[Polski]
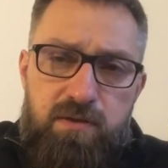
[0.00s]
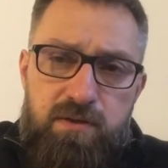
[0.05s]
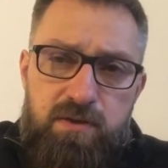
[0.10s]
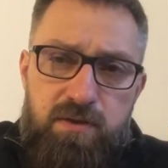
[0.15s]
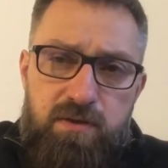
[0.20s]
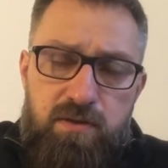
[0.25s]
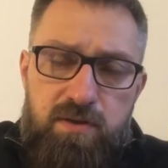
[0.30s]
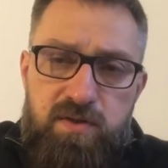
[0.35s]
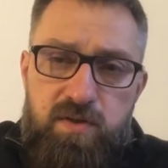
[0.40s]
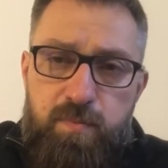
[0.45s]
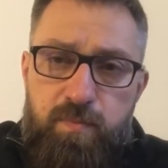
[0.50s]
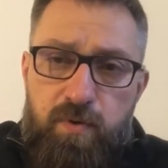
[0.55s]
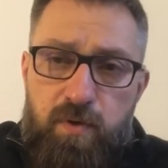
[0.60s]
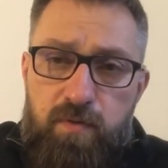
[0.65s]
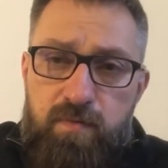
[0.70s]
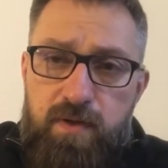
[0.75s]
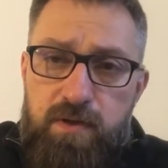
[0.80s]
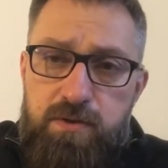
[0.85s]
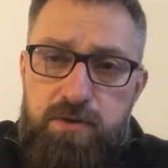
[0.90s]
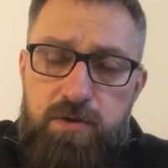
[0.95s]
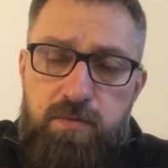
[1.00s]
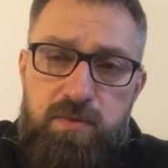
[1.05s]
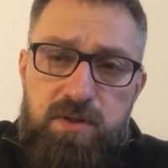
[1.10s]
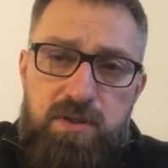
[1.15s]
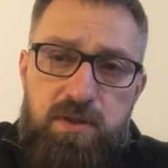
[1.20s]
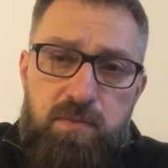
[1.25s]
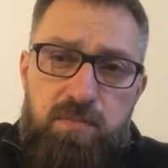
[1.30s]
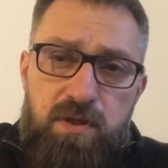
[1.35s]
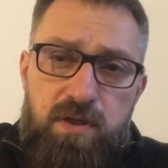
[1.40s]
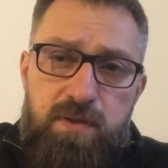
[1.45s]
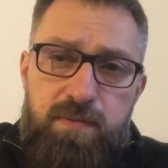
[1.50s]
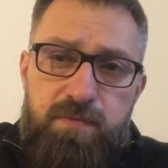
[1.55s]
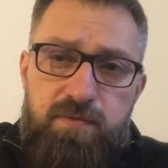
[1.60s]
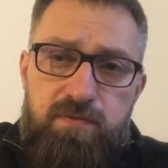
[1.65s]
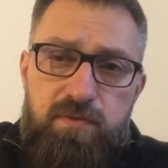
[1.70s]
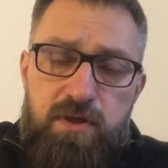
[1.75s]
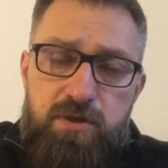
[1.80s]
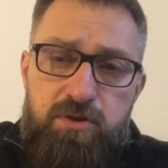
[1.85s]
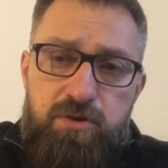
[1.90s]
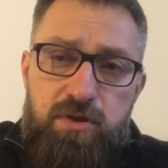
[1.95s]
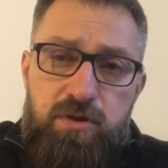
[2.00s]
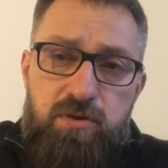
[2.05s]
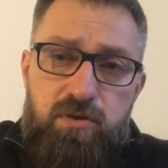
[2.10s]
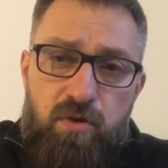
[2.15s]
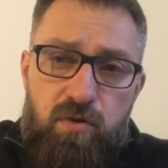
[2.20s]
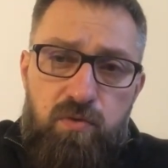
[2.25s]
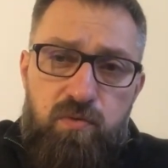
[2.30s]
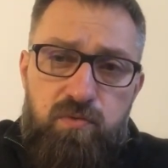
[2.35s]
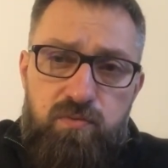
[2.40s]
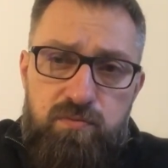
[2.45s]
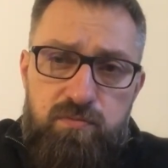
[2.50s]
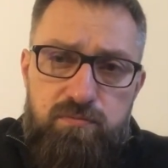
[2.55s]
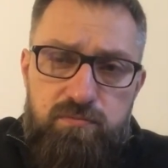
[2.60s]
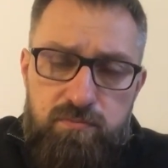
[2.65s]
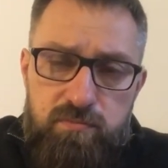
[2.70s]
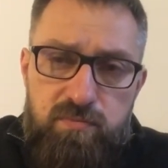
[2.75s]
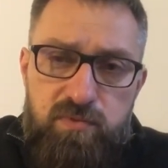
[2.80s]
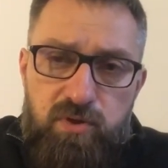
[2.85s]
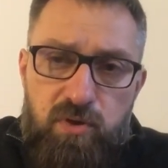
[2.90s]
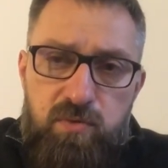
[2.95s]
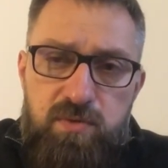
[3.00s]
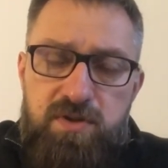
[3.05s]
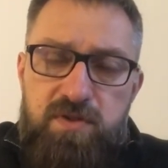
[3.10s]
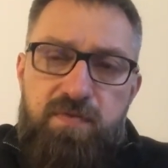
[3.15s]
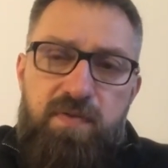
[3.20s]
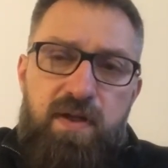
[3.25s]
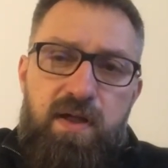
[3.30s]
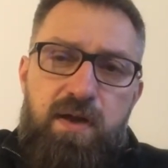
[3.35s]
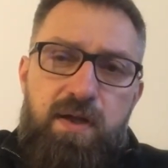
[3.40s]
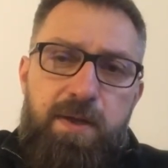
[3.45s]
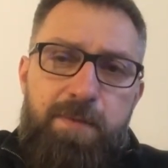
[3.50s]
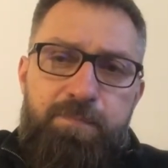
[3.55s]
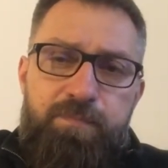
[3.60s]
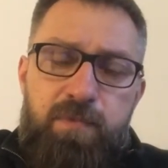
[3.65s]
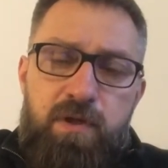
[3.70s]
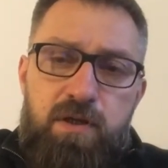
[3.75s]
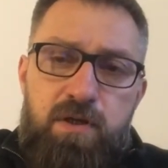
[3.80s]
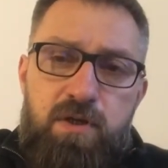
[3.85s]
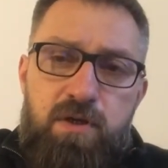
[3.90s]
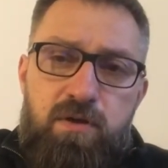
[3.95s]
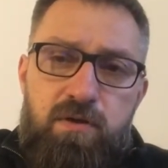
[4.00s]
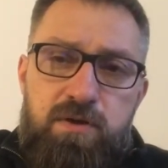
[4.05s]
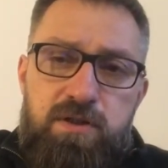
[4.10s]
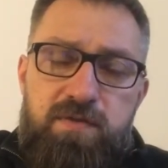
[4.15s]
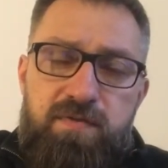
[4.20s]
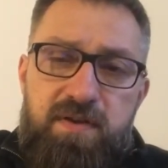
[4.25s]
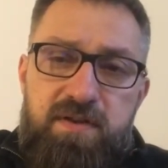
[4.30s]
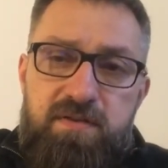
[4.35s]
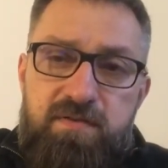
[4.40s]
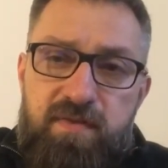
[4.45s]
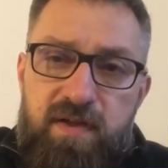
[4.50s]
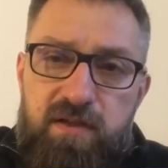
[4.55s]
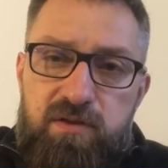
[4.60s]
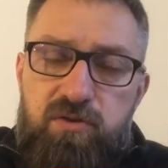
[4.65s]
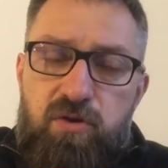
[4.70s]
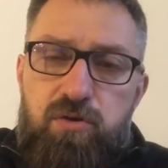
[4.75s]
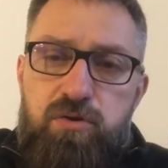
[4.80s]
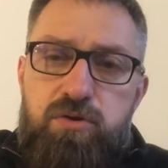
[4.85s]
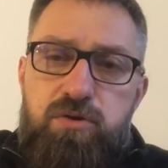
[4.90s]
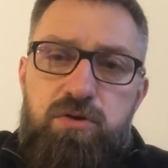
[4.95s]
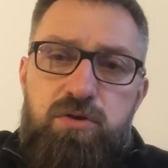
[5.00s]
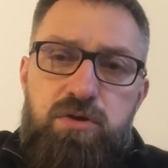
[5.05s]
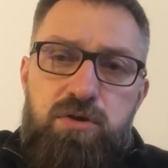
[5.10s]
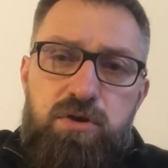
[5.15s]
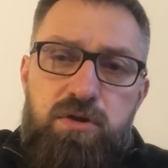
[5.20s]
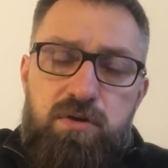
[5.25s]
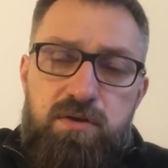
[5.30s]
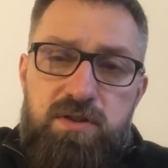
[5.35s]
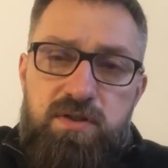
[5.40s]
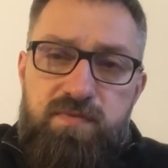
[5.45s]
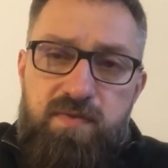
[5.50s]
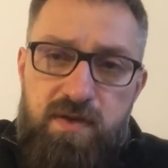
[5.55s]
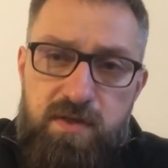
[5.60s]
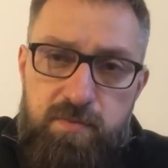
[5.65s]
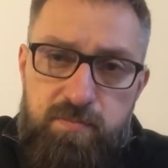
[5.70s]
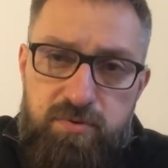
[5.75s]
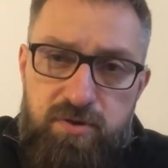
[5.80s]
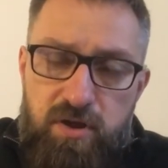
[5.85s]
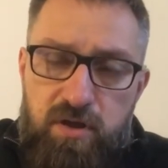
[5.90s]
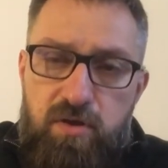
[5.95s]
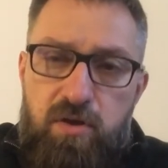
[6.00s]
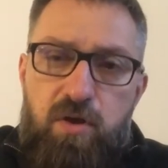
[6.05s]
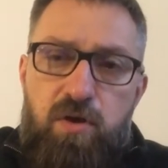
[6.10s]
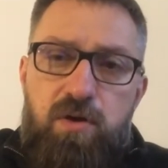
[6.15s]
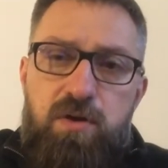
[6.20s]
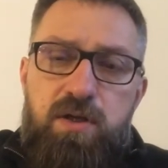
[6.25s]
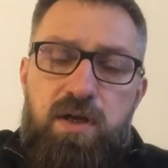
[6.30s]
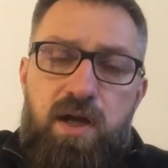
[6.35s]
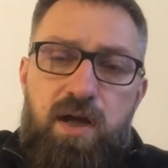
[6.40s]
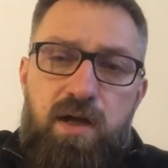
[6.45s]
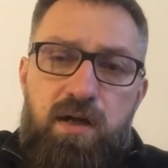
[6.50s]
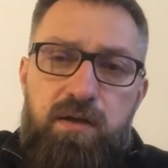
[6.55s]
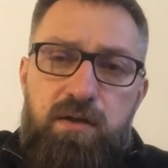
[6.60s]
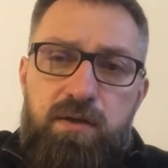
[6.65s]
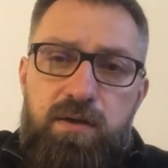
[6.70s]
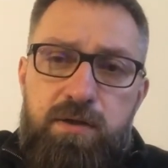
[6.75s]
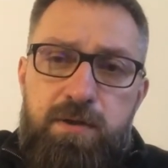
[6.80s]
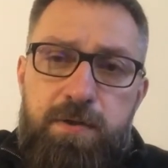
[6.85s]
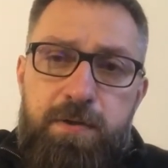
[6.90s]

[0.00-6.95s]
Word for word: odseparowaliśmy sobie właśnie tą, tą sferę od sfery wartości, od sfery przekonań,